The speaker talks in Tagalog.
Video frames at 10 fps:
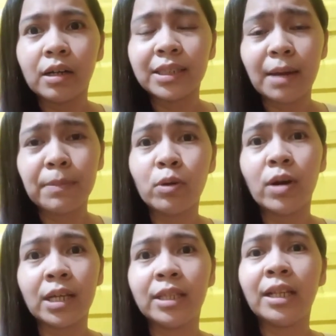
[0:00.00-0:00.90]
Sabi ko
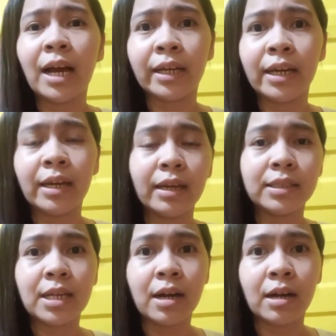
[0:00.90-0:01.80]
nga din lagi
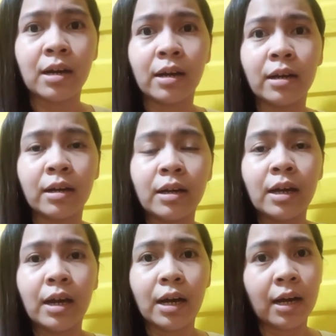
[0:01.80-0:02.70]
sa
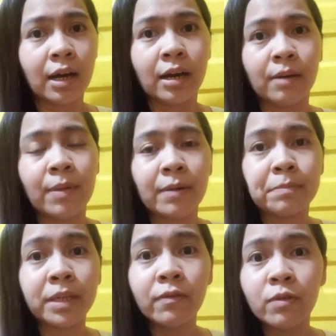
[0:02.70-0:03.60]
uh, mga
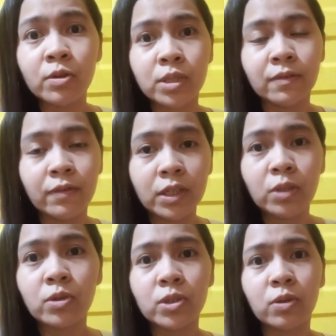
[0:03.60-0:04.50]
previous
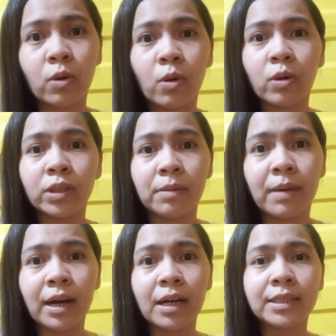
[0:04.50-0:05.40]
videos ko, ba
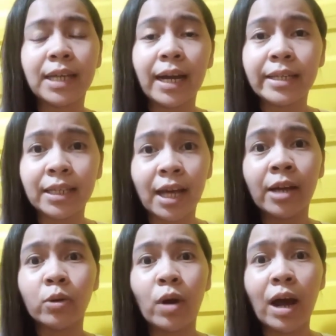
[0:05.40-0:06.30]
diba? Sa kanya
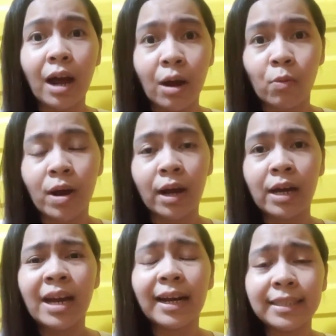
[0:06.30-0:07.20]
tayo hahawak.
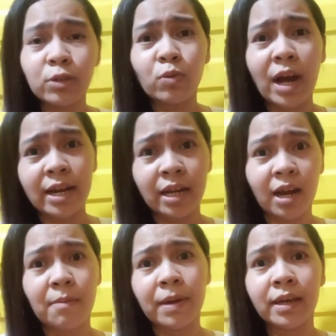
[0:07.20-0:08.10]
Kasi yung kanang
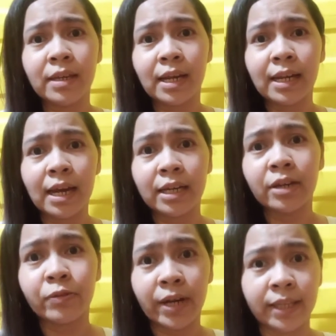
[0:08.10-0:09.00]
kamay niya
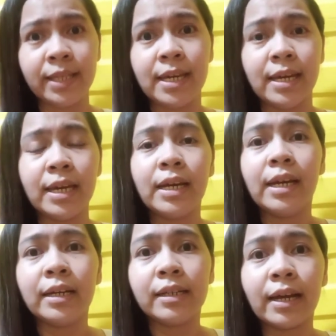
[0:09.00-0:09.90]
laging ready,
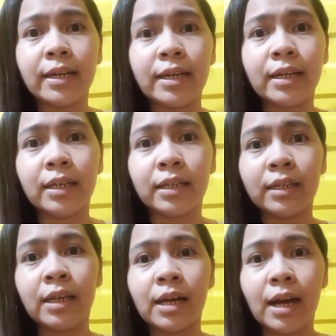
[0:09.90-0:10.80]
laging
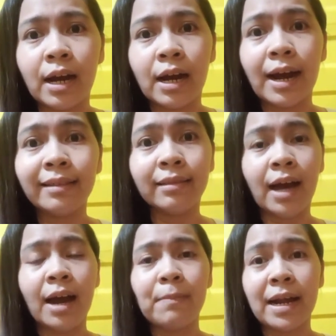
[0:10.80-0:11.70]
uh,
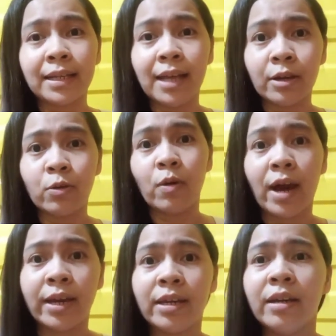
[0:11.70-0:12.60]
handa para tayo
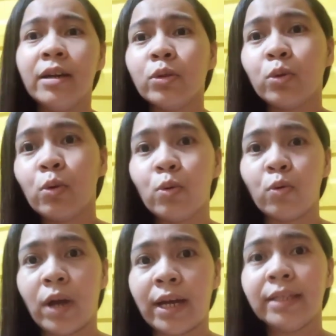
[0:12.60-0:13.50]
ay
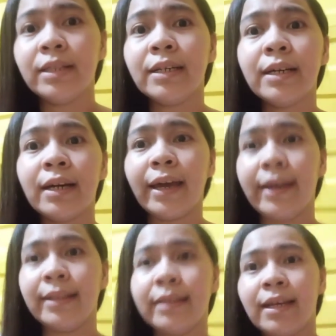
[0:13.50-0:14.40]
tulungan
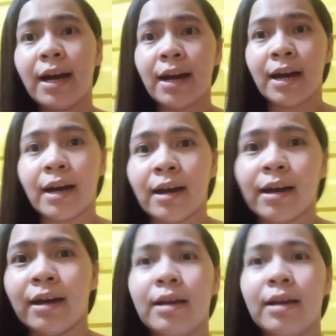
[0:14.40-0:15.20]
and uh,